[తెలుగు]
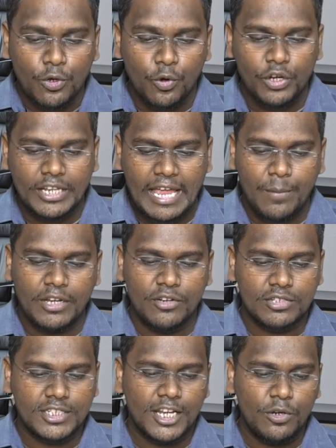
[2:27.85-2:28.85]
నూట యాభై
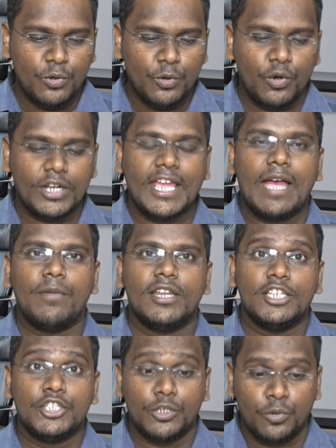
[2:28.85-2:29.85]
నిమిషాలు నూట యాభై
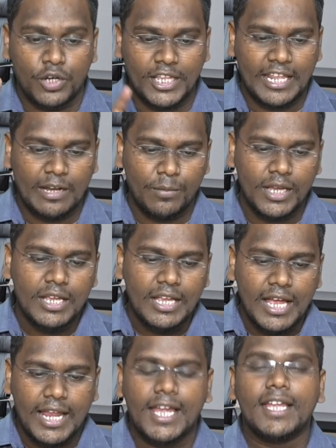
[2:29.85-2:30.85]
నుంచి నూట ఎనభై
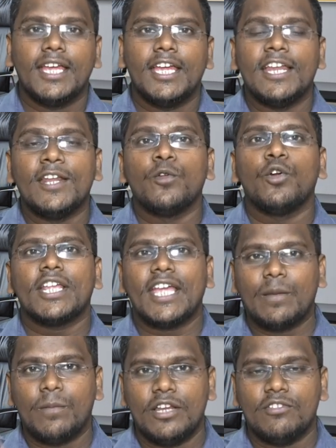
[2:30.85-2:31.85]
అలాగే నూట
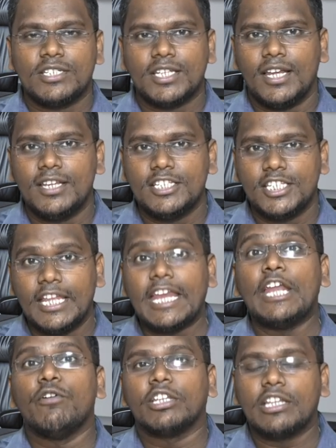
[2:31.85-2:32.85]
ఎనభై నిమిషాల నుంచి
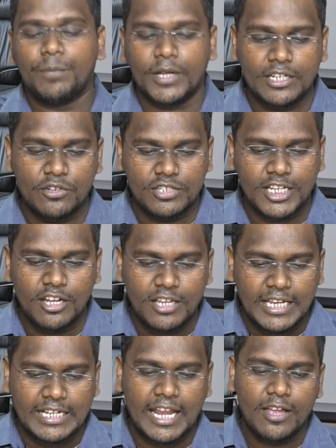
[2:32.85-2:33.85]
రెండు వందల పది నిమిషాలు
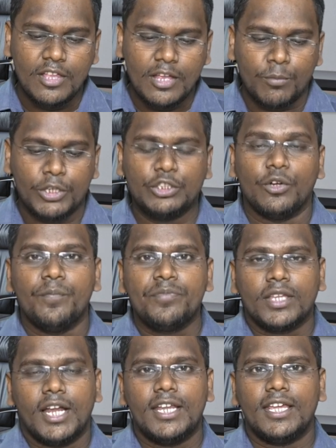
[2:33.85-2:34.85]
ఇట్లా మొత్తం
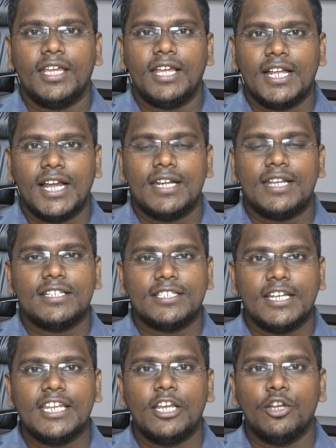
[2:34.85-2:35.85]
అంటే గంట
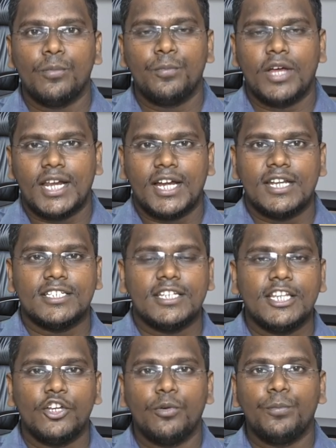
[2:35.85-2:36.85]
జర్నీ లోపు అరగంట
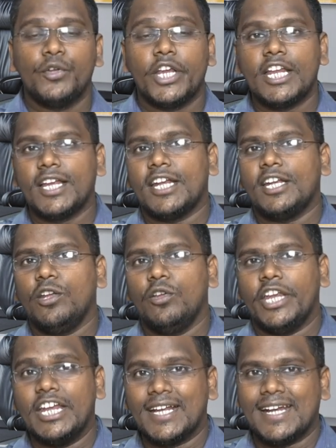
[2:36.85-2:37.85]
జర్నీ లోపు రెండు గంటలు
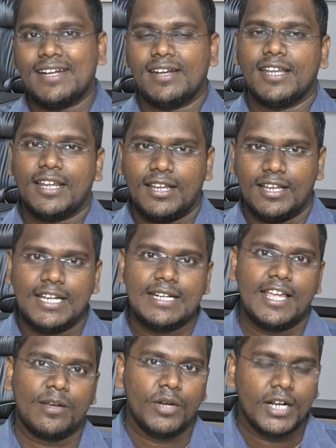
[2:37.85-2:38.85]
రెండు గంటలన్నర
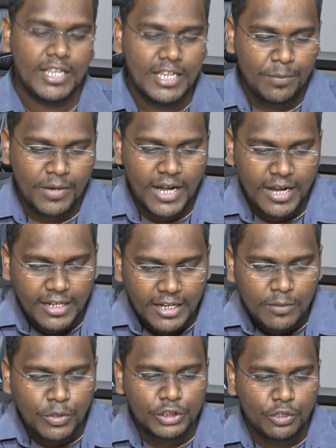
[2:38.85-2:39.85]
ఇట్లా అనమాట ఈ
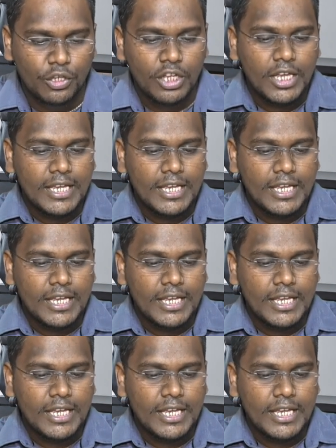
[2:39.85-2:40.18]
ప్రయాణాలను మొత్తం